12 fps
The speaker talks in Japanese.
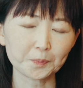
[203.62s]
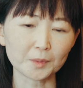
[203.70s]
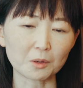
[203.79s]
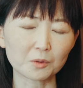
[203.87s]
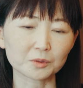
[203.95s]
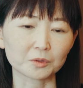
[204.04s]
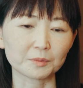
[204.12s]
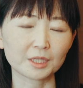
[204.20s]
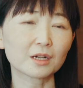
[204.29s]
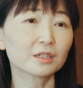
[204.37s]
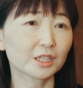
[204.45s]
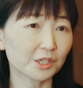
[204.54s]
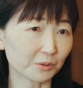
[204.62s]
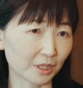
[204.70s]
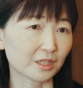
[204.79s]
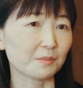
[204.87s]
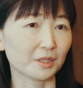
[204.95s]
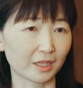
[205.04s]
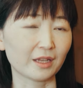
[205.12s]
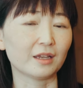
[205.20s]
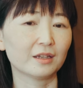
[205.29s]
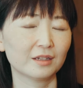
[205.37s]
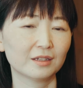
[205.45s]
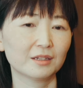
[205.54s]
他放送の民間企業に出てみ
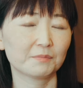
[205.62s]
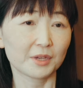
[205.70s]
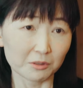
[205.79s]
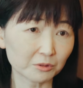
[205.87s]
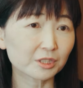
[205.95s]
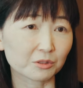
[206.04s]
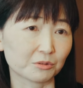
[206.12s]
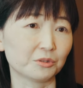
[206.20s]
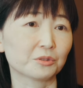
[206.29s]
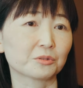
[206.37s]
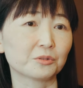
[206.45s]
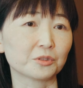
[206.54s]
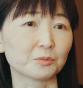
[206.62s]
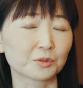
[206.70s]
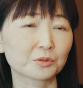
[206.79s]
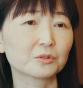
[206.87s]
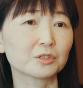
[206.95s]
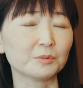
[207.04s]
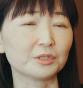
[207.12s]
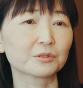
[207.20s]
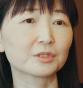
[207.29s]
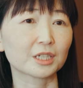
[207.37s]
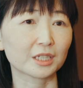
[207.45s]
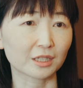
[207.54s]
て弁護士という職業もすごく魅
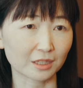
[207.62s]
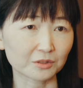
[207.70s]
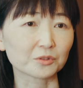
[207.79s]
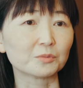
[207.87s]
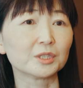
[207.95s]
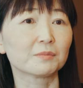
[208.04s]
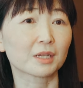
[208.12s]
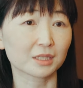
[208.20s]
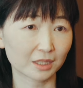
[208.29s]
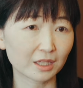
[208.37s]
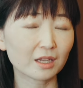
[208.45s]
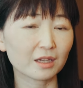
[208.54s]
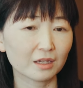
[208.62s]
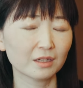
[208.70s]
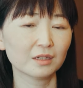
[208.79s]
力的だなと思いまして、